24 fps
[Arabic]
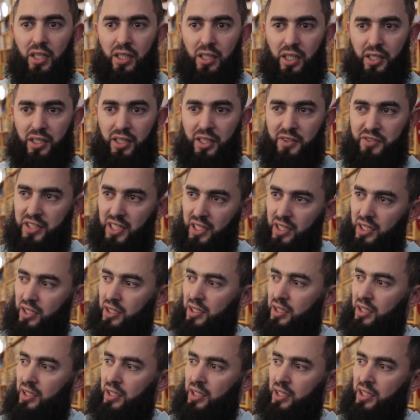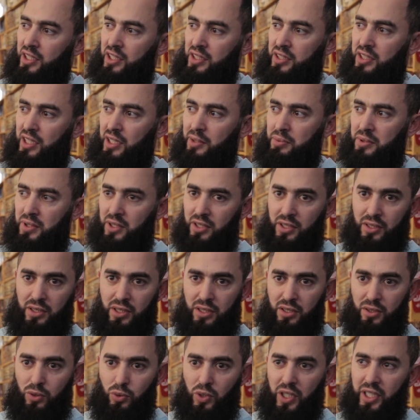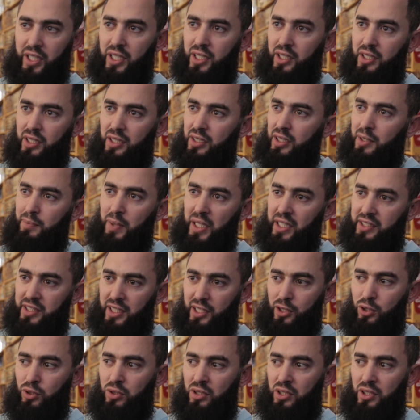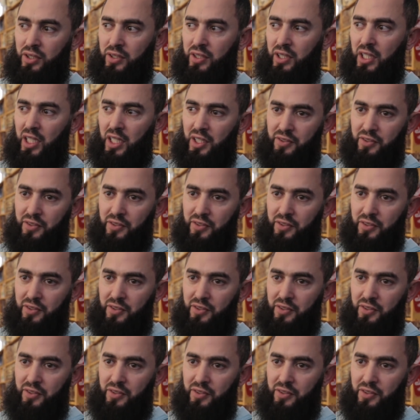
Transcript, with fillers: يعني يفتقر الى الكتاب الورقي يبحث عنه في,